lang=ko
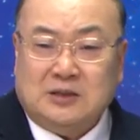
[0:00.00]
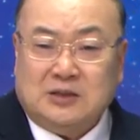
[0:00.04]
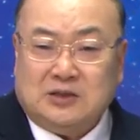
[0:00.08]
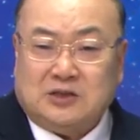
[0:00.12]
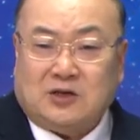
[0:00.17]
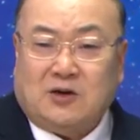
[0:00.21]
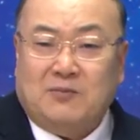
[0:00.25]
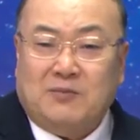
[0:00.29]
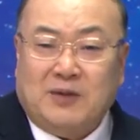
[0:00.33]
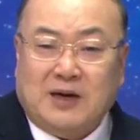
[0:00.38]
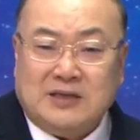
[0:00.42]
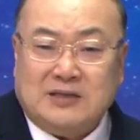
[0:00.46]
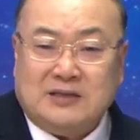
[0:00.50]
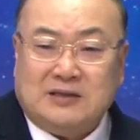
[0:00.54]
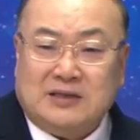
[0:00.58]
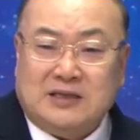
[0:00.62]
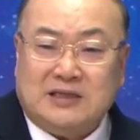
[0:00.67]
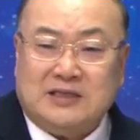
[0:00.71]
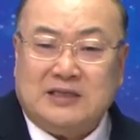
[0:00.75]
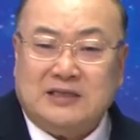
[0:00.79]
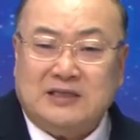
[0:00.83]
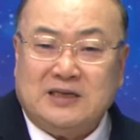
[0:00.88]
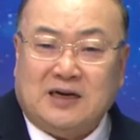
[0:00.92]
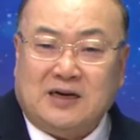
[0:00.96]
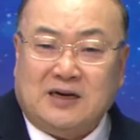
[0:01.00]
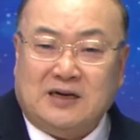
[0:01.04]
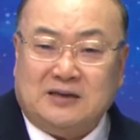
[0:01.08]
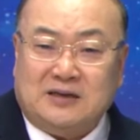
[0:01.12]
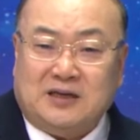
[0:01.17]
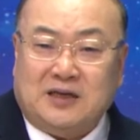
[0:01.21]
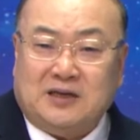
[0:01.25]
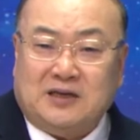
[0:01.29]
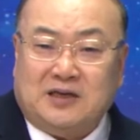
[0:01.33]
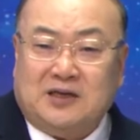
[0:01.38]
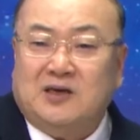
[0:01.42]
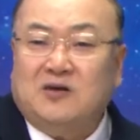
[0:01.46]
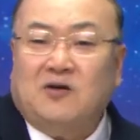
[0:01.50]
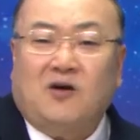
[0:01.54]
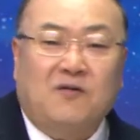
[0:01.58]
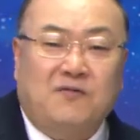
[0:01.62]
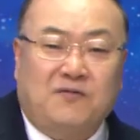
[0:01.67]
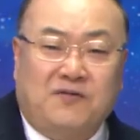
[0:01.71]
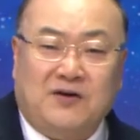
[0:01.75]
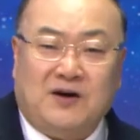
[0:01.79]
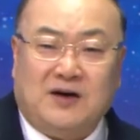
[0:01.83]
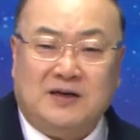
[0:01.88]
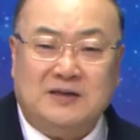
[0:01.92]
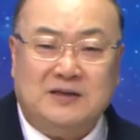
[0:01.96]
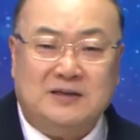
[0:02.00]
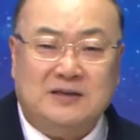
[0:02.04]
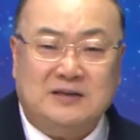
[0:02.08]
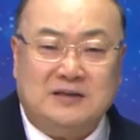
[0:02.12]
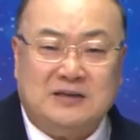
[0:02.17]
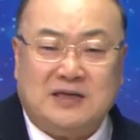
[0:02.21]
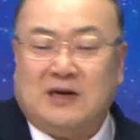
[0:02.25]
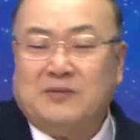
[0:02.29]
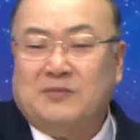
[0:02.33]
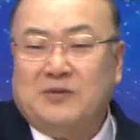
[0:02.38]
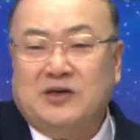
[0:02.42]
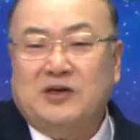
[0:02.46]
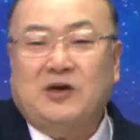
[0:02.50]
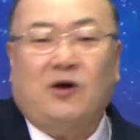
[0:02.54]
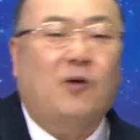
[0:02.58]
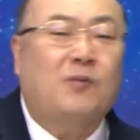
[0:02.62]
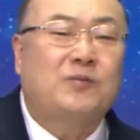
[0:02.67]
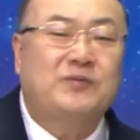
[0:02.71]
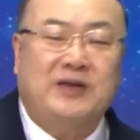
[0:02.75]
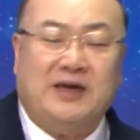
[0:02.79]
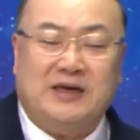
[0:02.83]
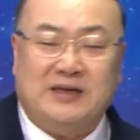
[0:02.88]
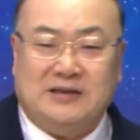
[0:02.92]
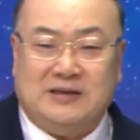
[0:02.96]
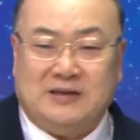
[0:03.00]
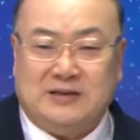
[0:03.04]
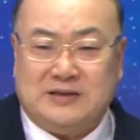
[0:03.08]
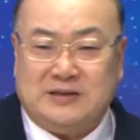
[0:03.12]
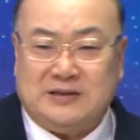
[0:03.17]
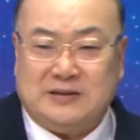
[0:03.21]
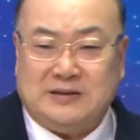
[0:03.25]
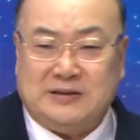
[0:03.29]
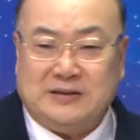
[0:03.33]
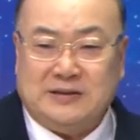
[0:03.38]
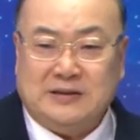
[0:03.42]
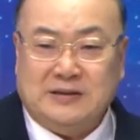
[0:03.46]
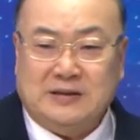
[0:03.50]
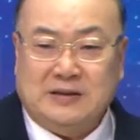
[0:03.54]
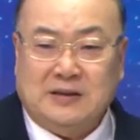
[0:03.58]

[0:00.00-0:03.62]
전반전에 시작할 때 킥오프한 장면이 없다 이거죠.